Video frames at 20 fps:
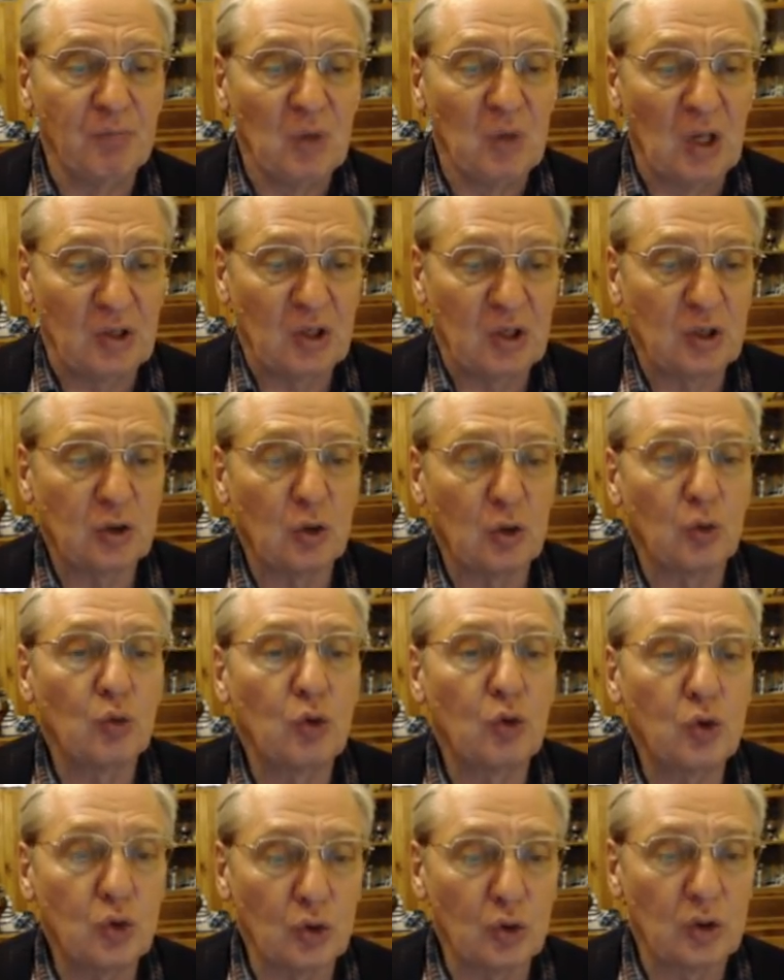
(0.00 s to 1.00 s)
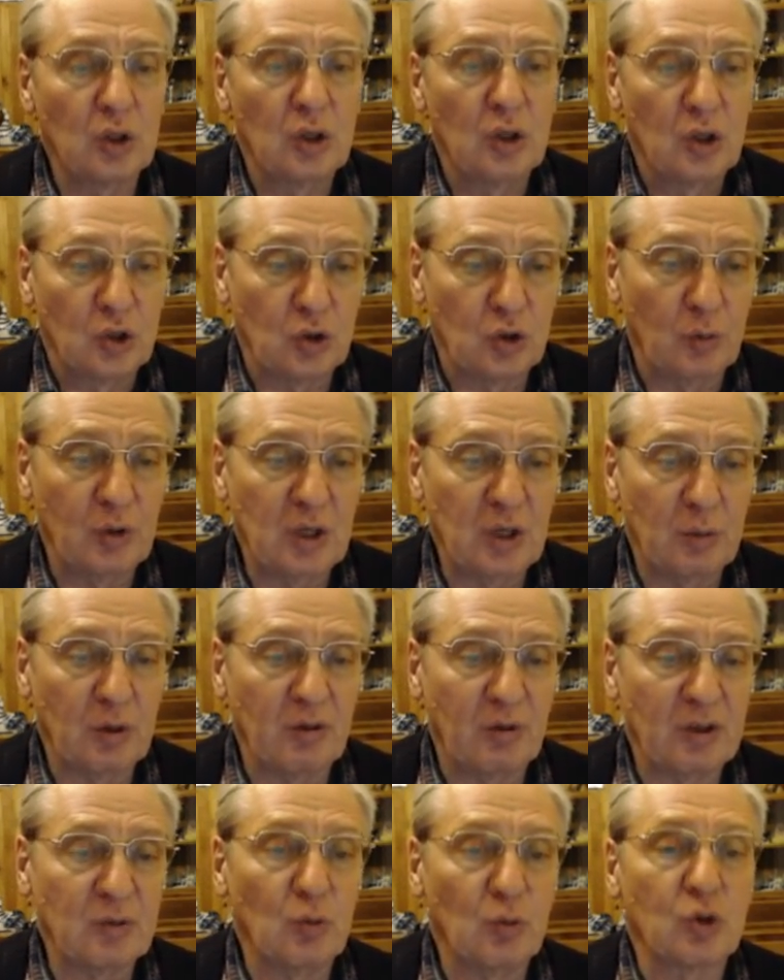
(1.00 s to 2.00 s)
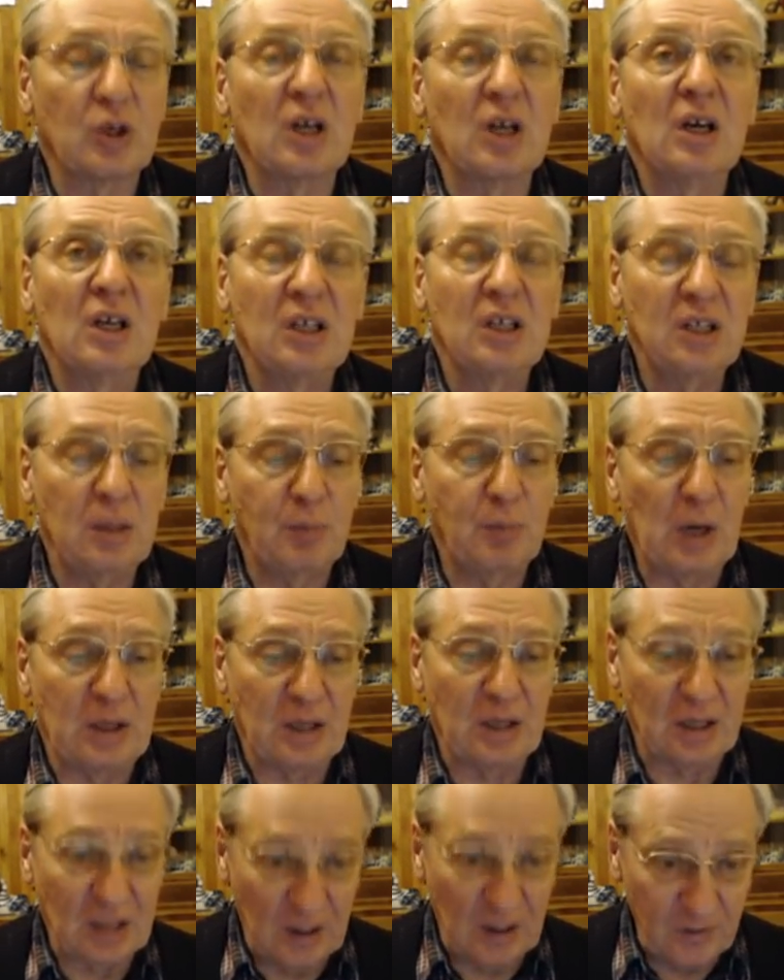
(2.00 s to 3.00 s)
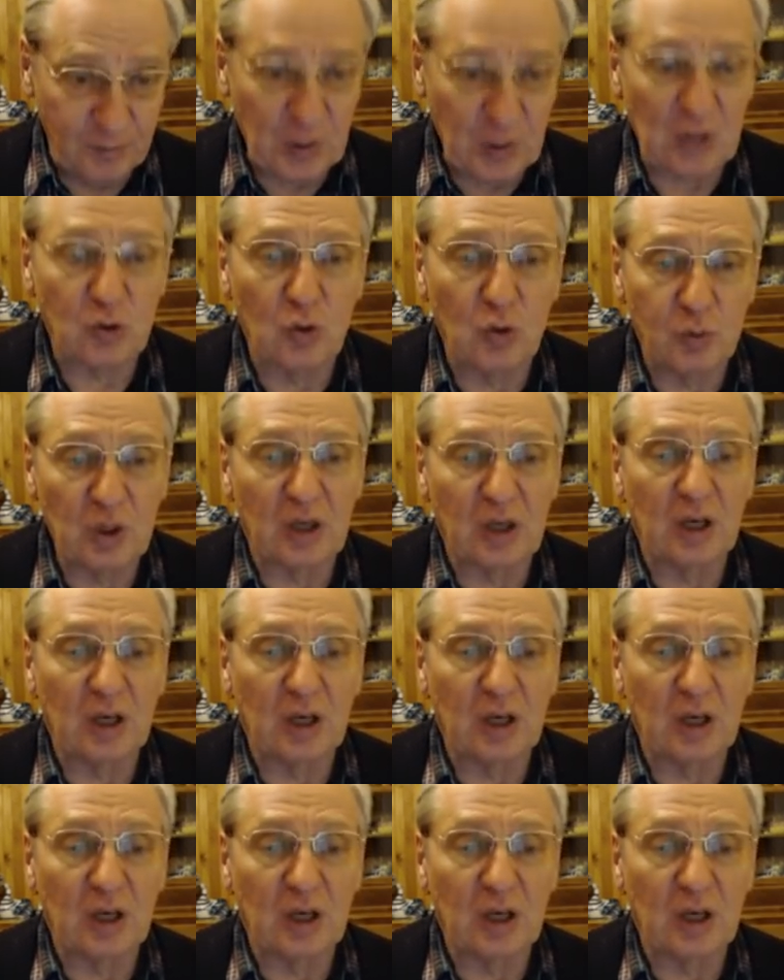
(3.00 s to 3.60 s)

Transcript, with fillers: Если слон уйдет, чтобы не было возможно e5, тогда f5, и у белых